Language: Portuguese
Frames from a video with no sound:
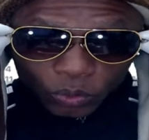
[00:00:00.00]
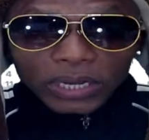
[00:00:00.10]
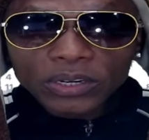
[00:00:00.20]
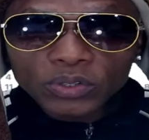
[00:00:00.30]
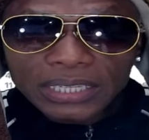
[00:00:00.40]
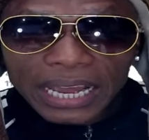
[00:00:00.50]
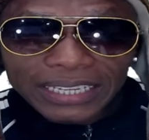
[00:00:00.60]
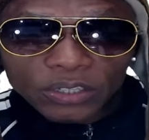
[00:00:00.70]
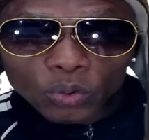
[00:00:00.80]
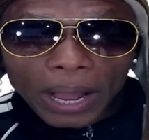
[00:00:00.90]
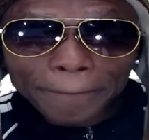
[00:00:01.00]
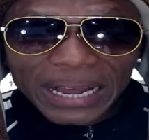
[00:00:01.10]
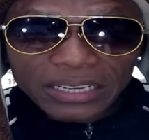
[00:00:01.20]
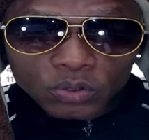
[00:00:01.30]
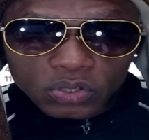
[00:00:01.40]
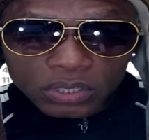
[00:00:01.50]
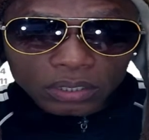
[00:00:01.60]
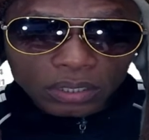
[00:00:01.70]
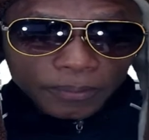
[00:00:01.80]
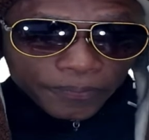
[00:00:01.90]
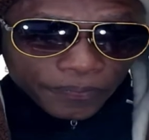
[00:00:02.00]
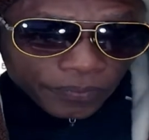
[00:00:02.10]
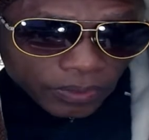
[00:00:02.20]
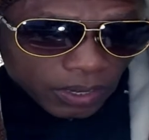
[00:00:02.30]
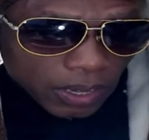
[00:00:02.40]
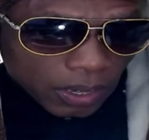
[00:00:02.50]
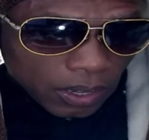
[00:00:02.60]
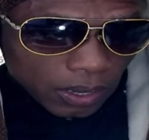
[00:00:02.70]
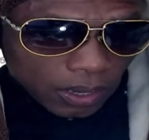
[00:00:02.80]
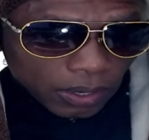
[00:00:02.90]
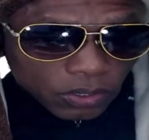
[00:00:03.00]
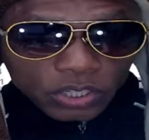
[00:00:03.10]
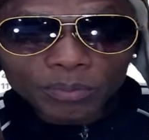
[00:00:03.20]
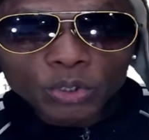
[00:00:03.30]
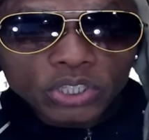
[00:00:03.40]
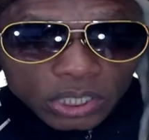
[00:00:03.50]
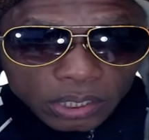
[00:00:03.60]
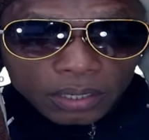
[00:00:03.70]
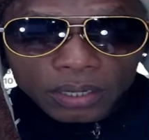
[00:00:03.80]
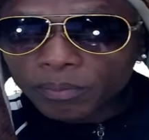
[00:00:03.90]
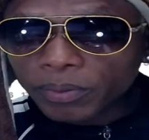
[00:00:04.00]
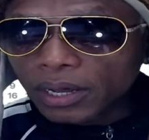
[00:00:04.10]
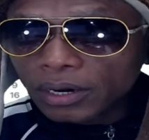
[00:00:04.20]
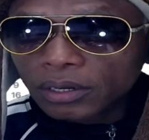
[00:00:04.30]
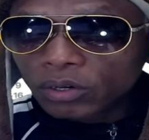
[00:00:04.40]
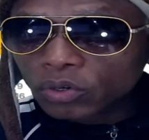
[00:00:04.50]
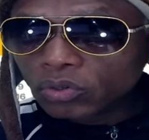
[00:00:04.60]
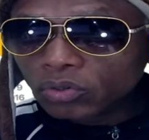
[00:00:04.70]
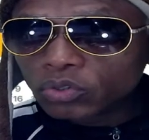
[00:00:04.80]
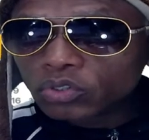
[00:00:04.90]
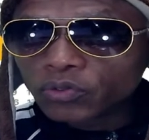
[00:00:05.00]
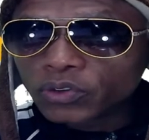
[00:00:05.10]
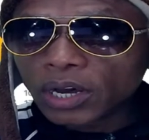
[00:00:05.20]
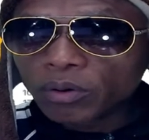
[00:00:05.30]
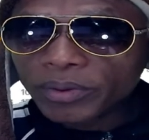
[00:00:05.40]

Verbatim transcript: O ano está indo a passos de é, de Jabuti para o, o seu final.